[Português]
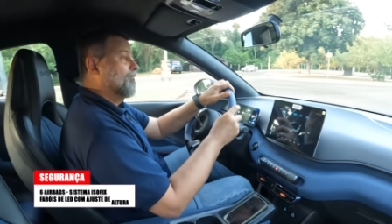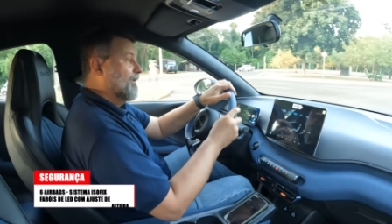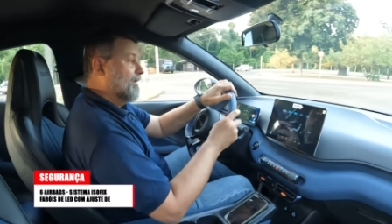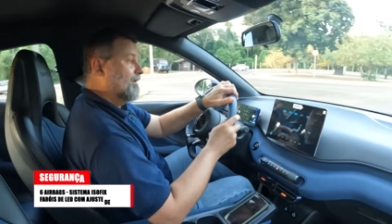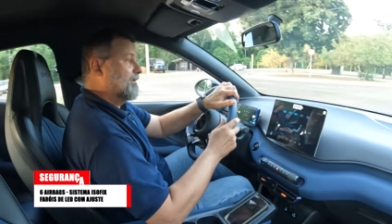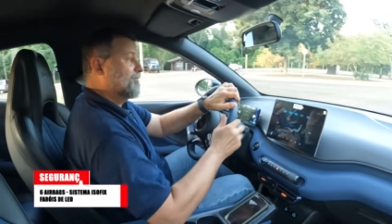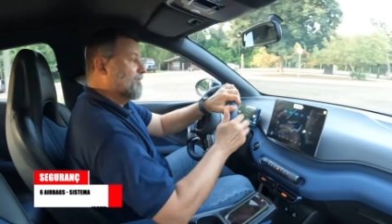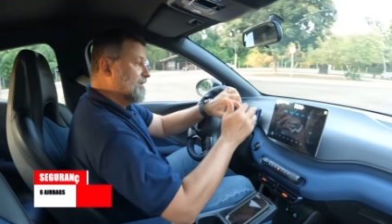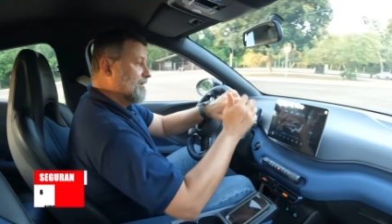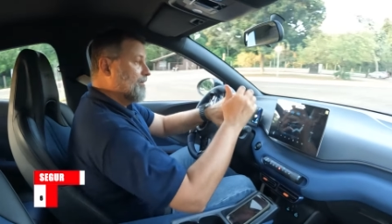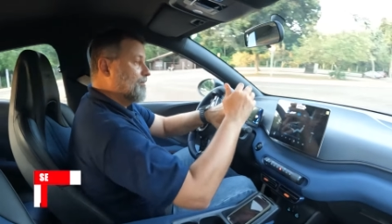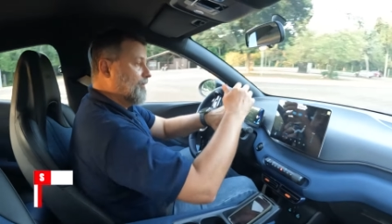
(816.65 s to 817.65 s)
Né? Se
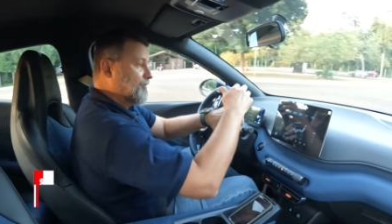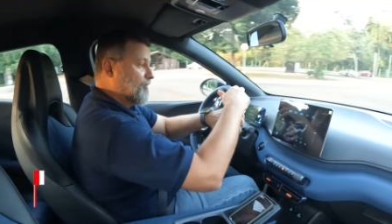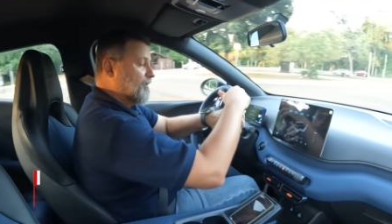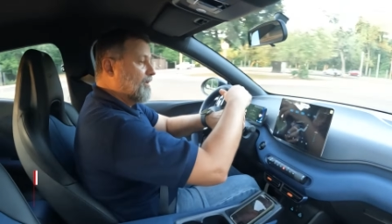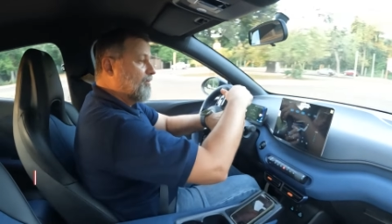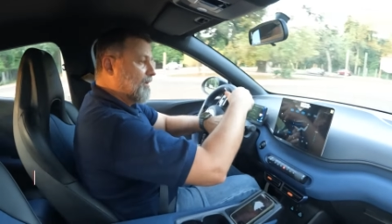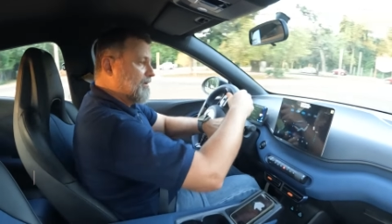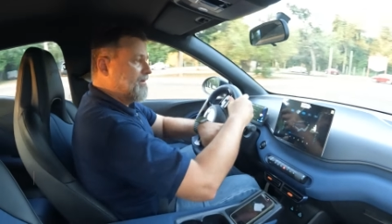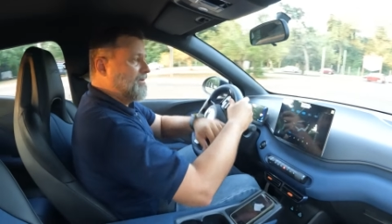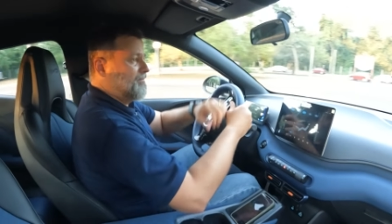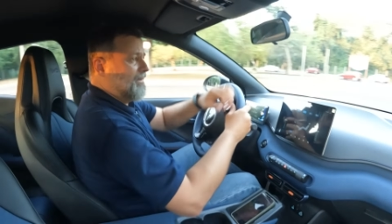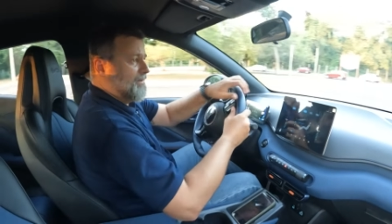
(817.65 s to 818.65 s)
você é uma pessoa que gosta
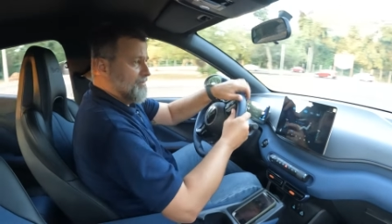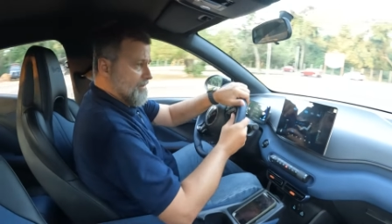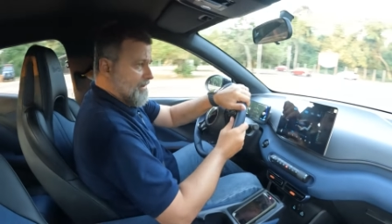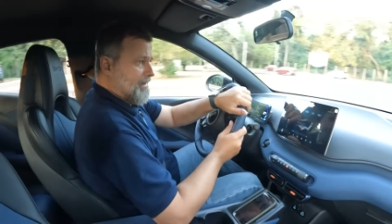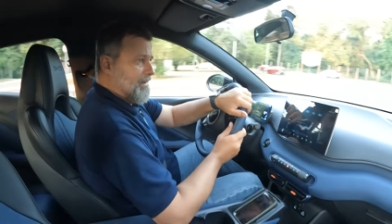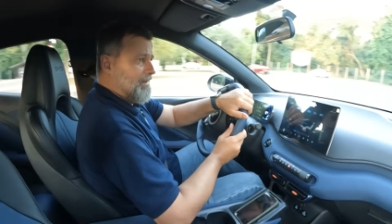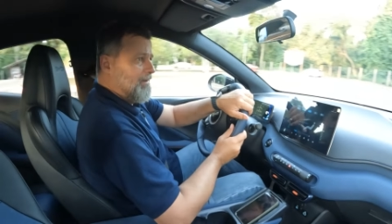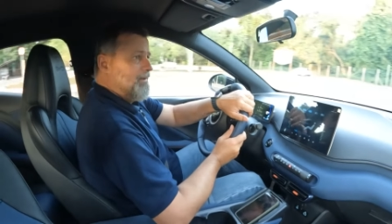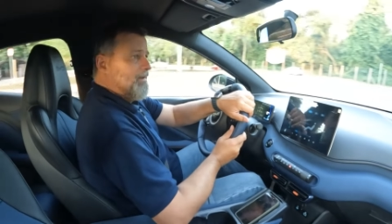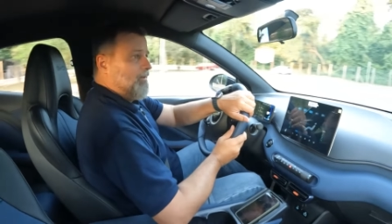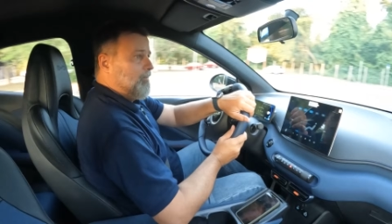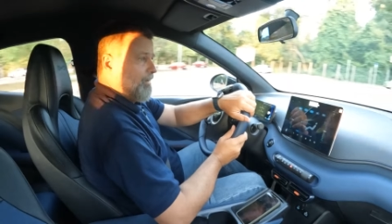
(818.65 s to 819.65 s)
de viajar,
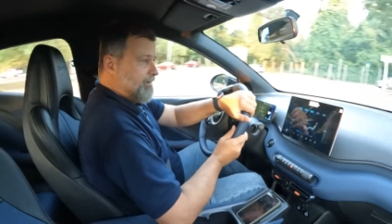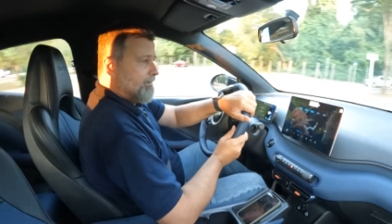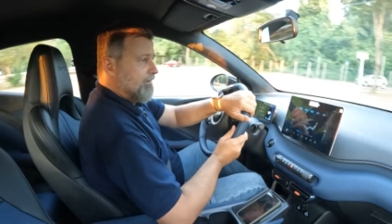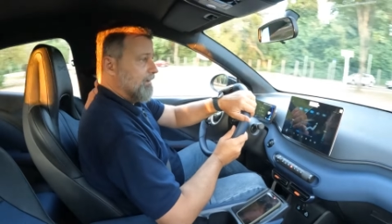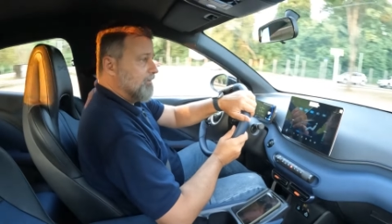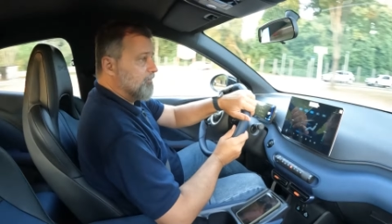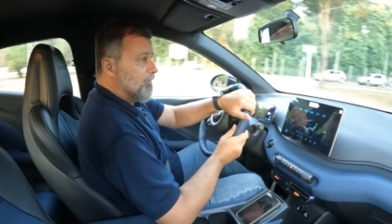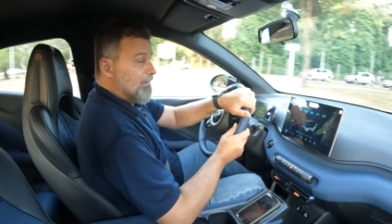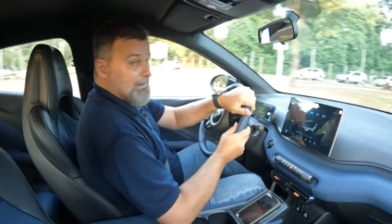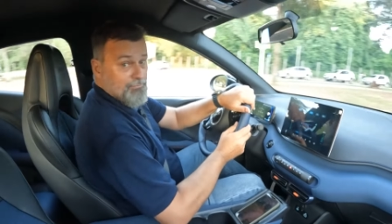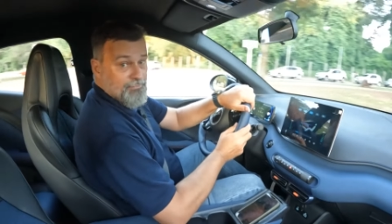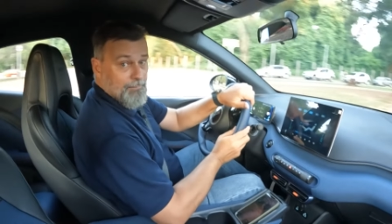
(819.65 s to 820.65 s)
gosta né, de
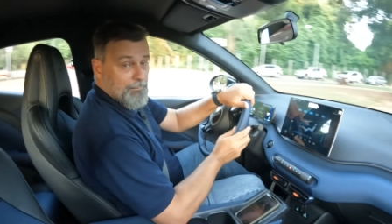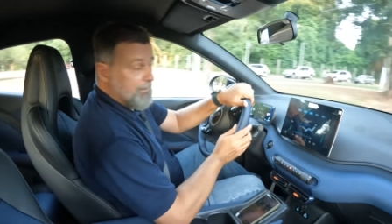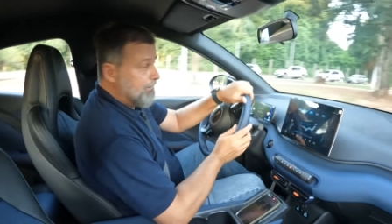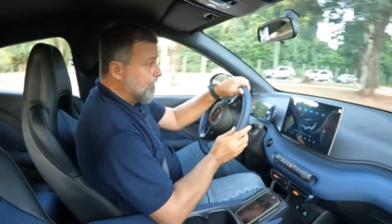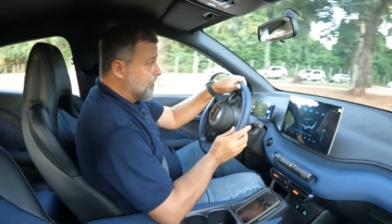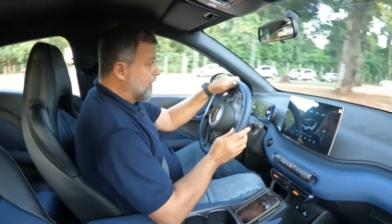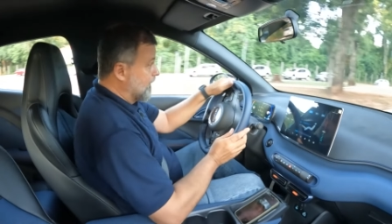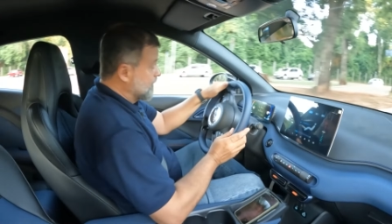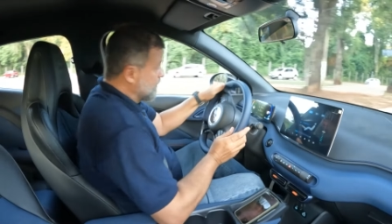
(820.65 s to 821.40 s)
colocar a família a bordo